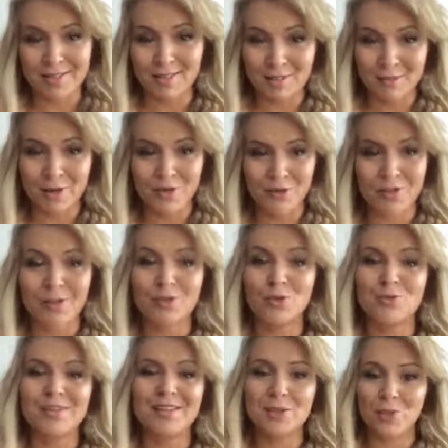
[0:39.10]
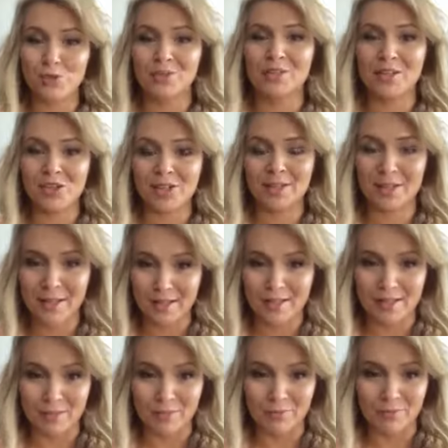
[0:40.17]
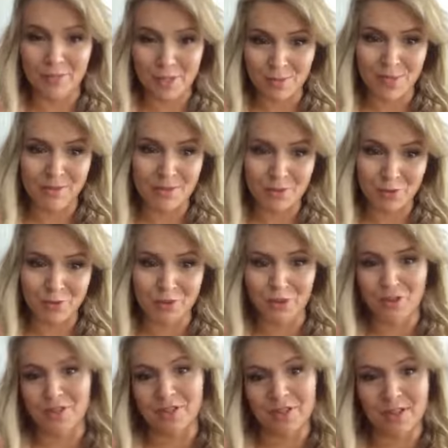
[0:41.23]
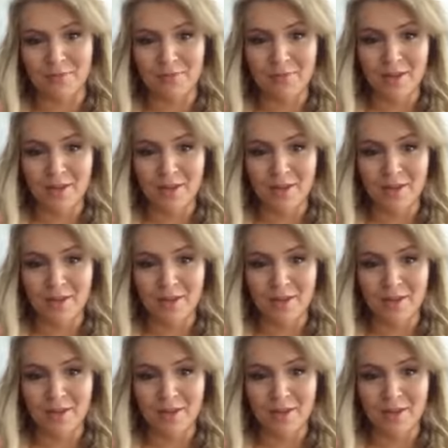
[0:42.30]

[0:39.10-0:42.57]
jest tak naprawdę jedną z najtrudniejszych lekcji zmiany swojego życia.